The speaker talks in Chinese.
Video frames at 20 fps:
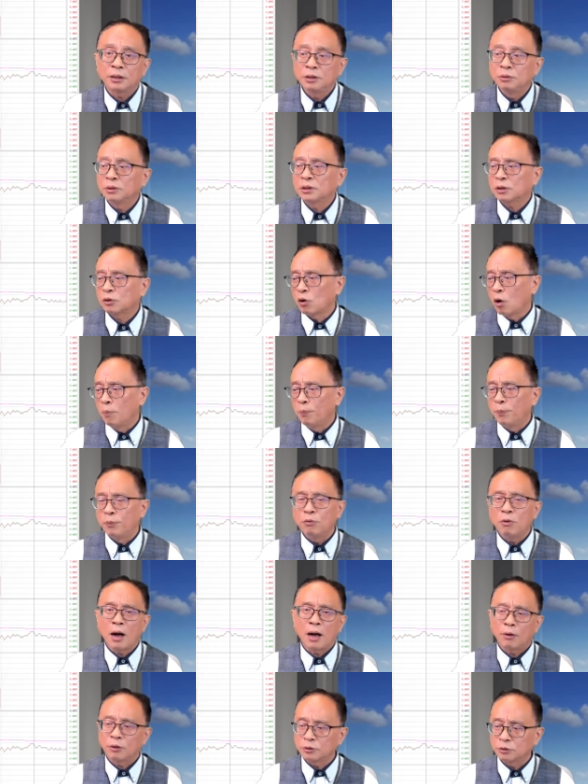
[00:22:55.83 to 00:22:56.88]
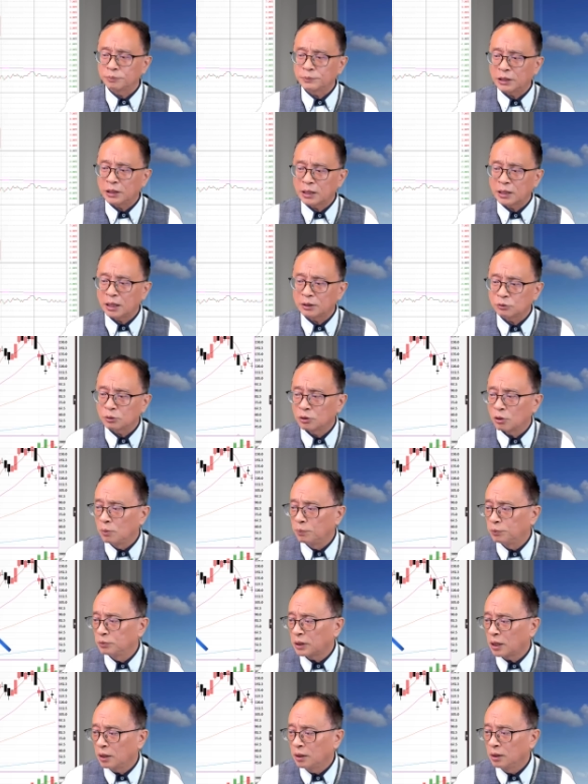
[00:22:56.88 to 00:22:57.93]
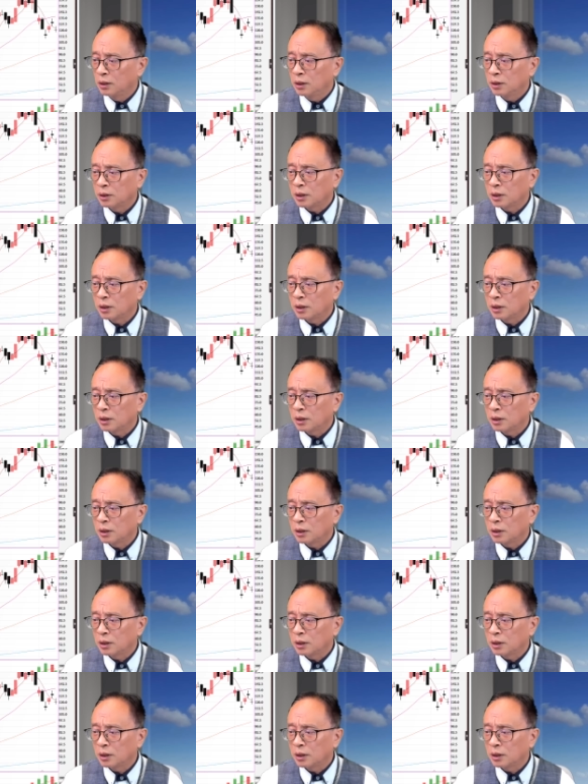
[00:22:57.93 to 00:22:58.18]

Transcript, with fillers: 因为他公布啊，我就不跟他说公布他，